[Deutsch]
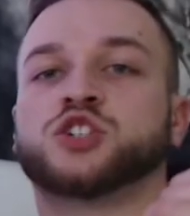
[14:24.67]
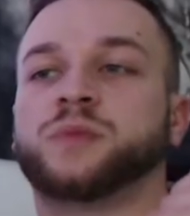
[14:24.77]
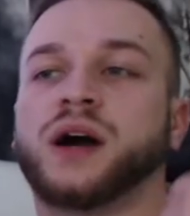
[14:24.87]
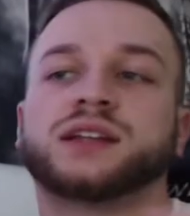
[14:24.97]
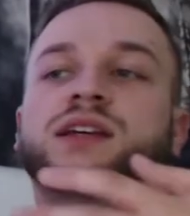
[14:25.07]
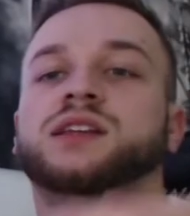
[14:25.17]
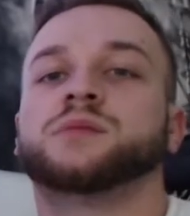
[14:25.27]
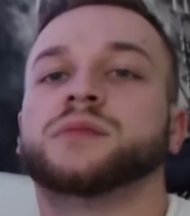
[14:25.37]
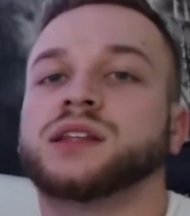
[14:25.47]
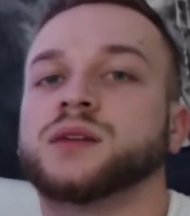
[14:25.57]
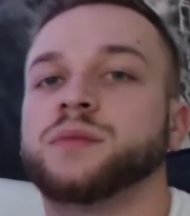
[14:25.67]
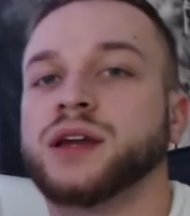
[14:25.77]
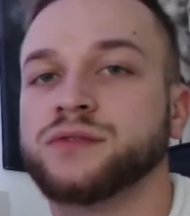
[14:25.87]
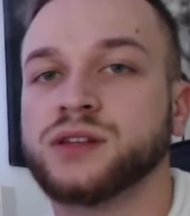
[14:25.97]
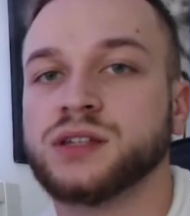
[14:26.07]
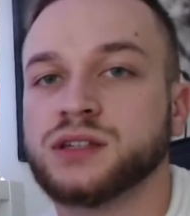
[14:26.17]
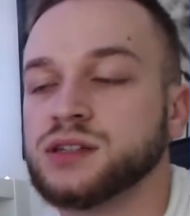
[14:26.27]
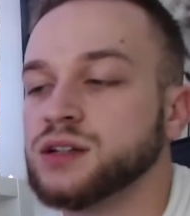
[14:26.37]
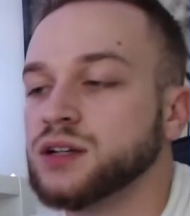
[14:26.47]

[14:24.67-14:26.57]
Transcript: Spaß an dem, an dem Mac, finde ich.